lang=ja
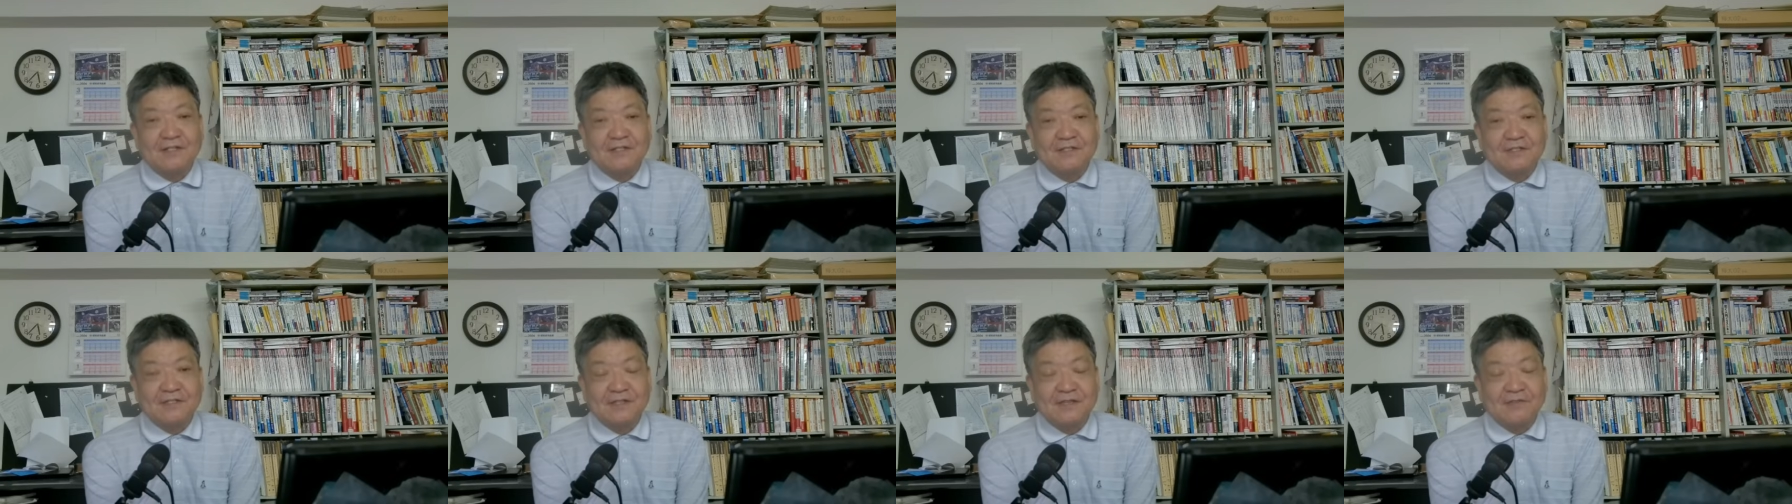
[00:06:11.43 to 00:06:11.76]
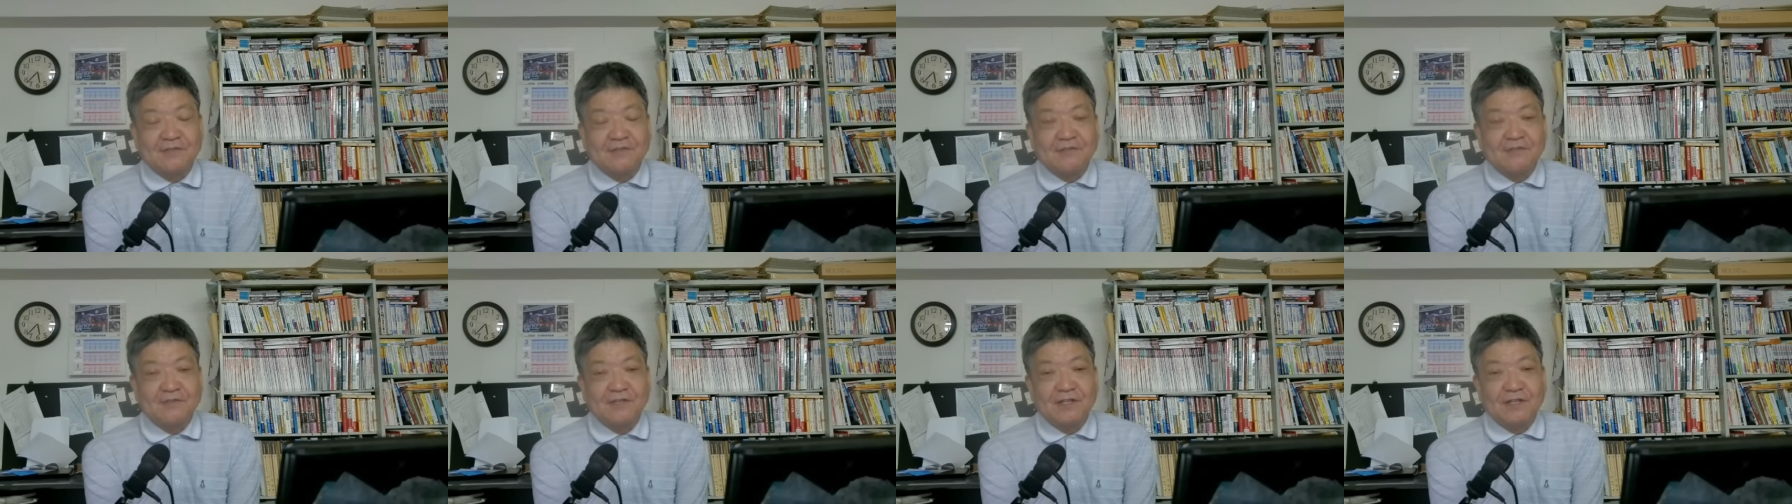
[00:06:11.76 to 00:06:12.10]
ですね
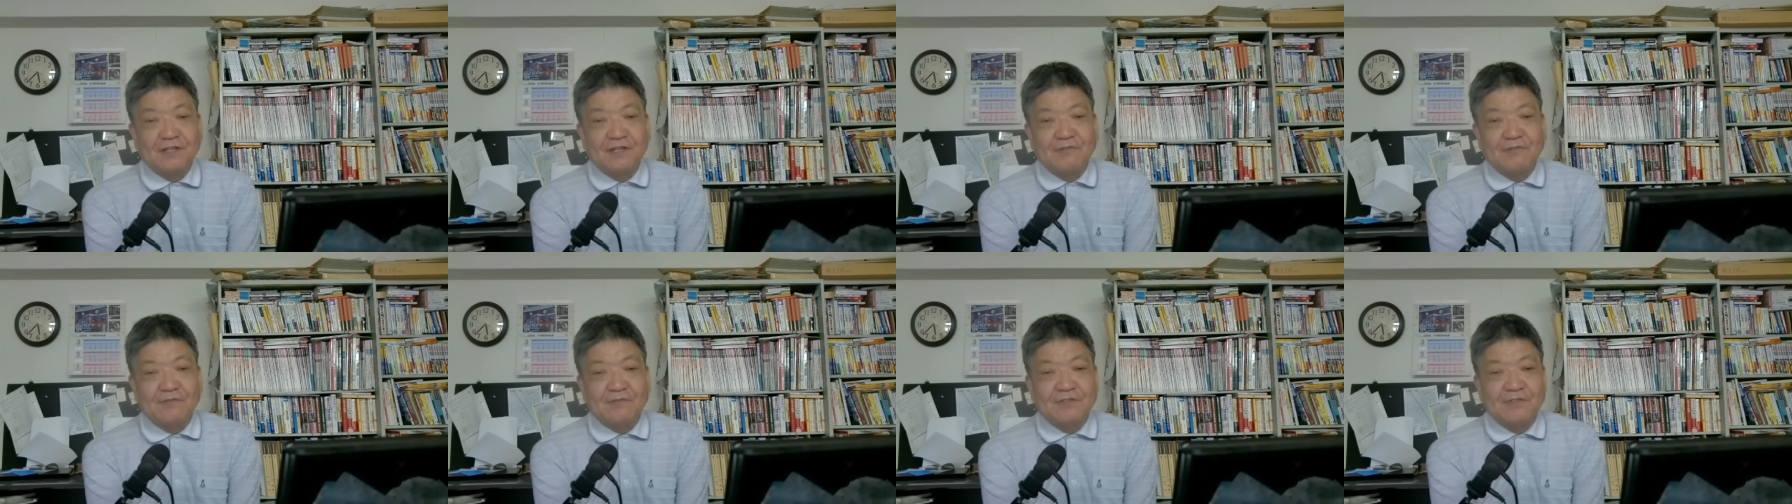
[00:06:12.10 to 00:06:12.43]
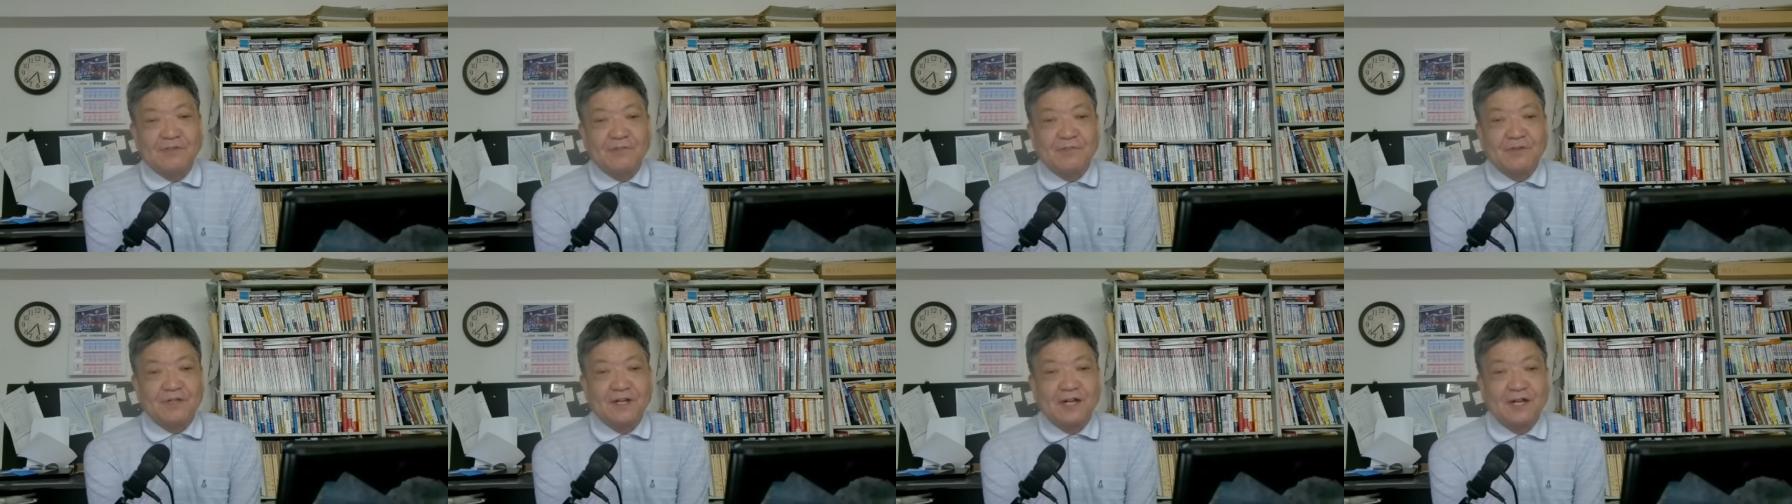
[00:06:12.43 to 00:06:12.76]
公金を
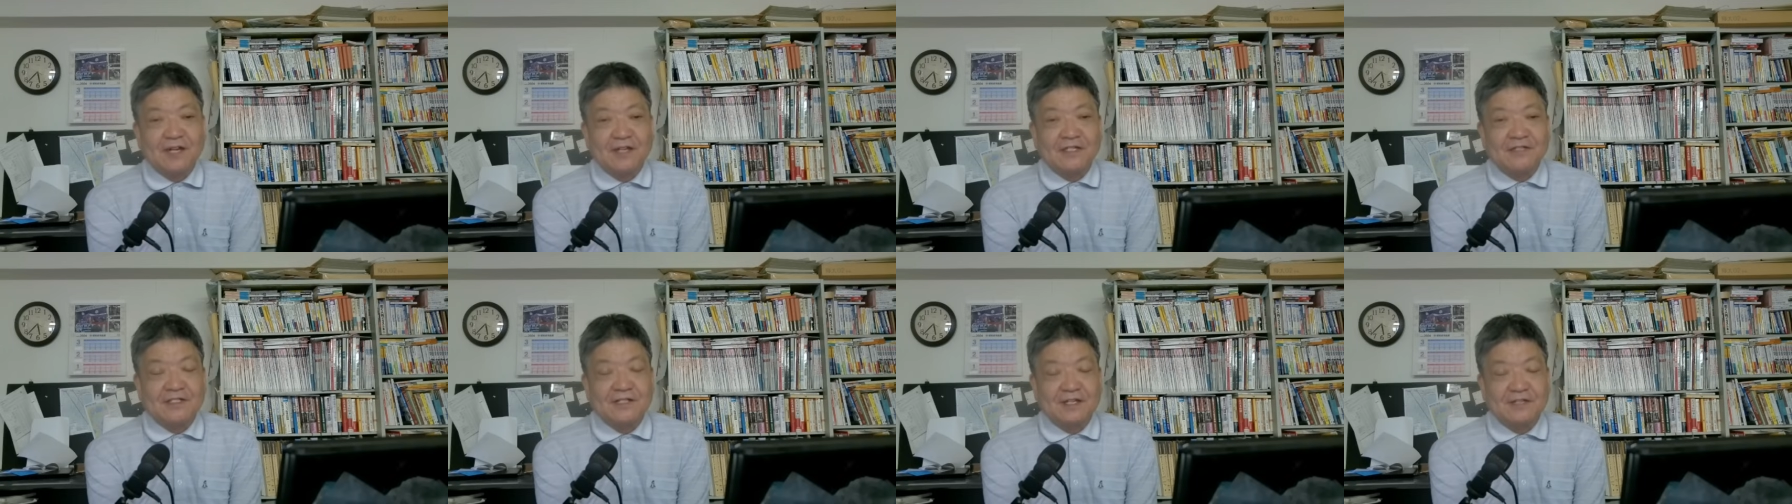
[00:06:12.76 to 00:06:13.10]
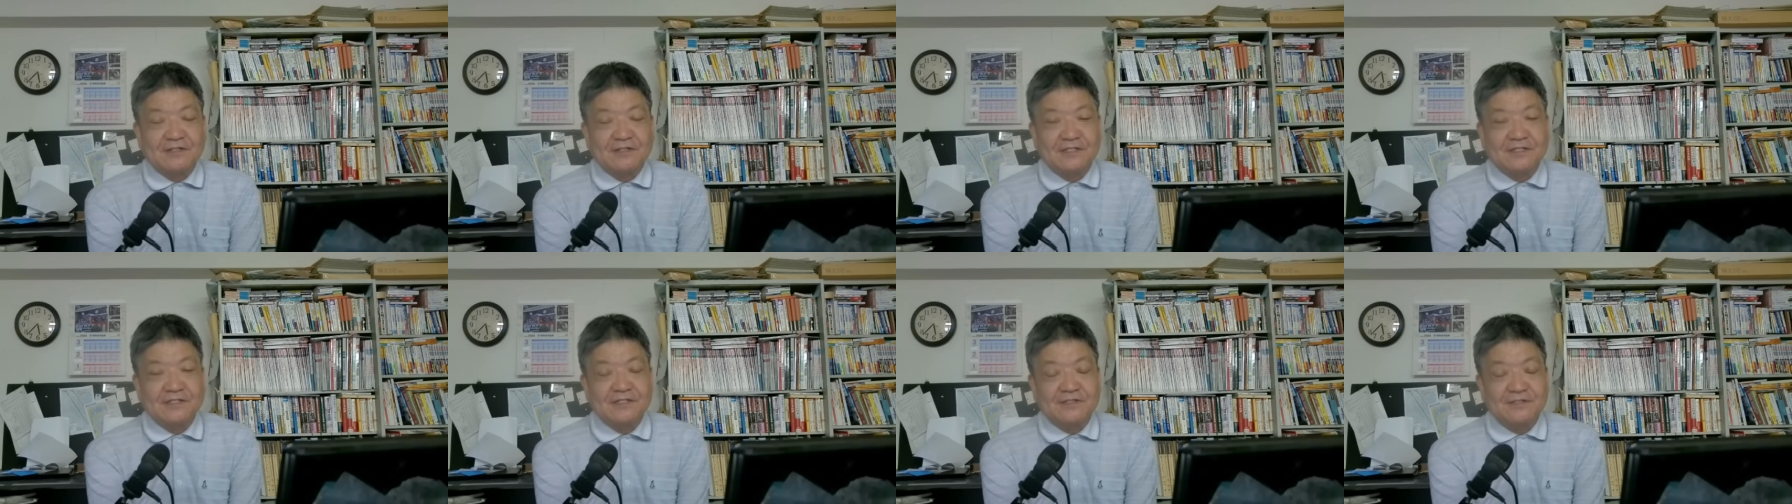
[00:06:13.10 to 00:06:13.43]
全部返した
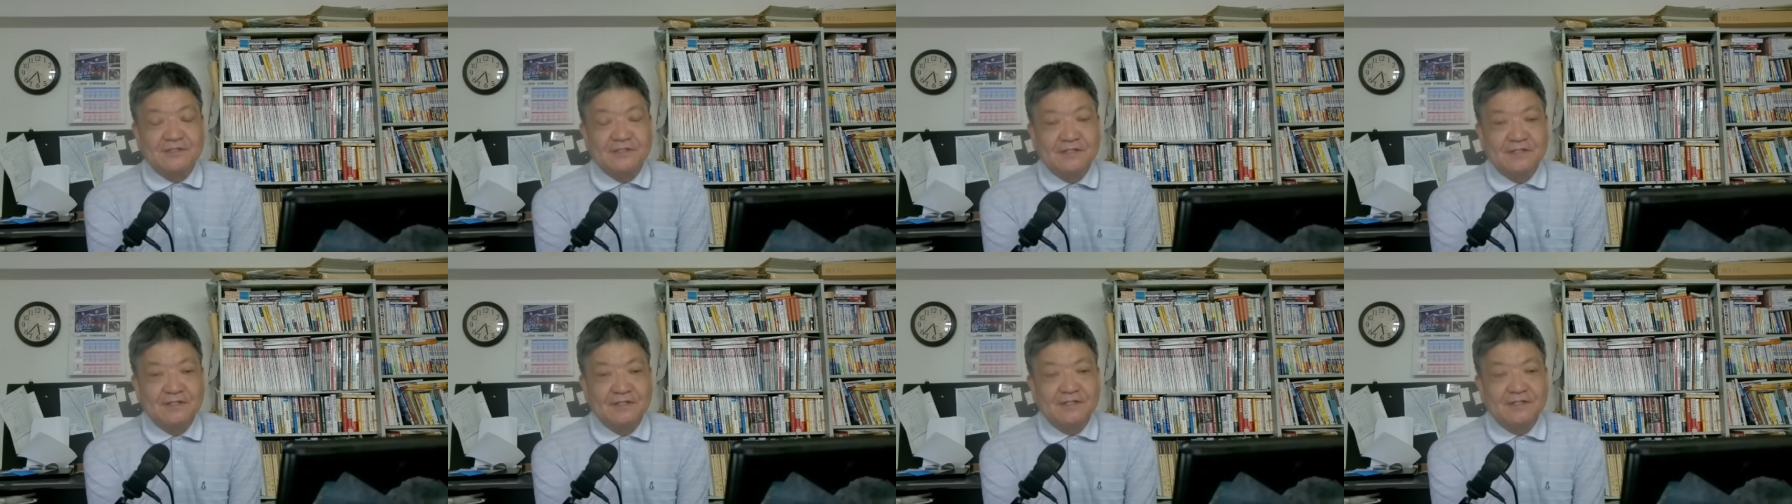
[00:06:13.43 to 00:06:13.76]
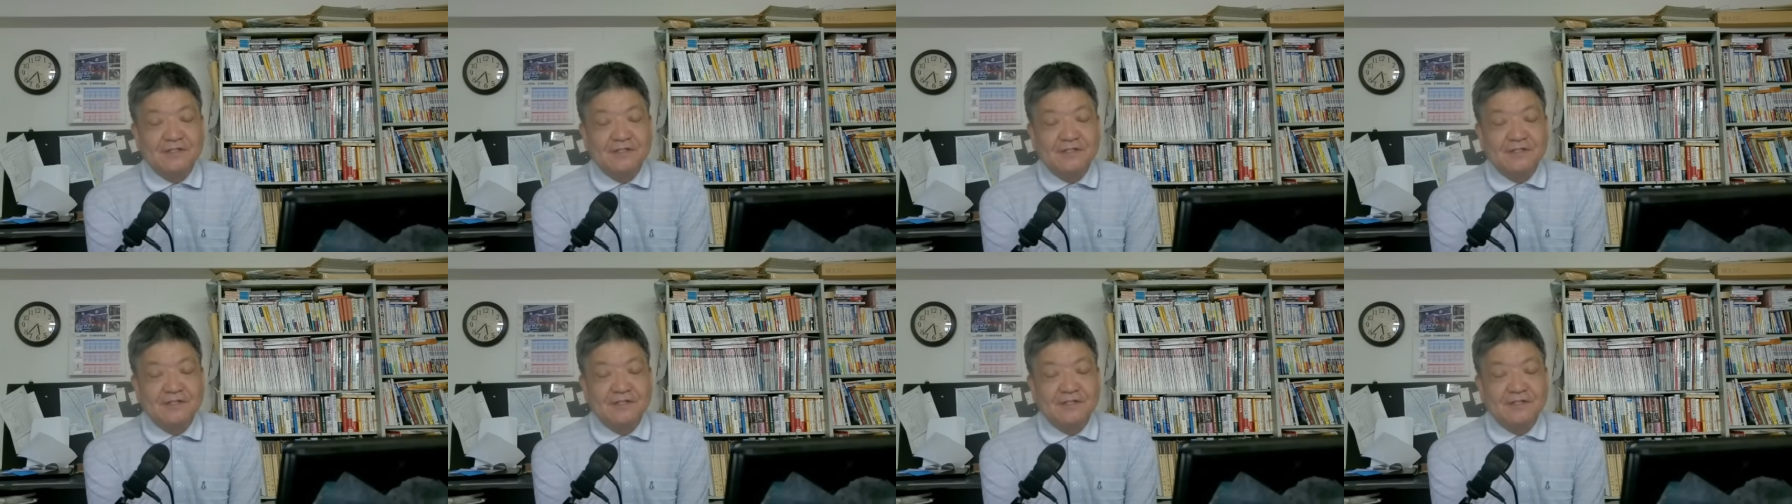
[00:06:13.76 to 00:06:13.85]
はずです